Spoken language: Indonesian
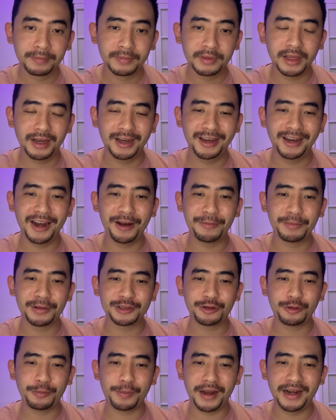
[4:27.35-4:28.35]
Dan di dalam
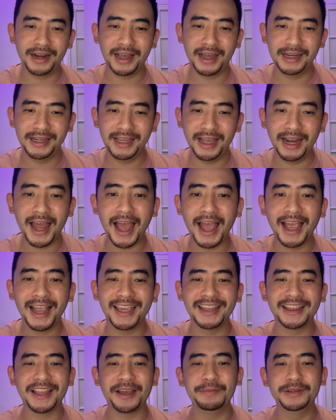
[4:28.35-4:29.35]
keserupaan dengan dialah
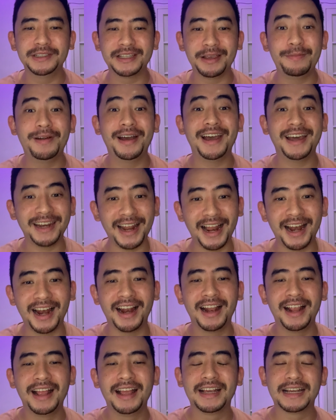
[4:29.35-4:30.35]
kita bisa mengenal
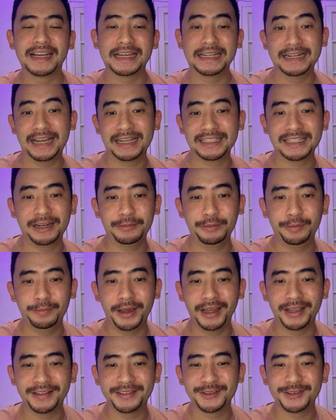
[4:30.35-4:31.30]
kehendaknya lebih baik.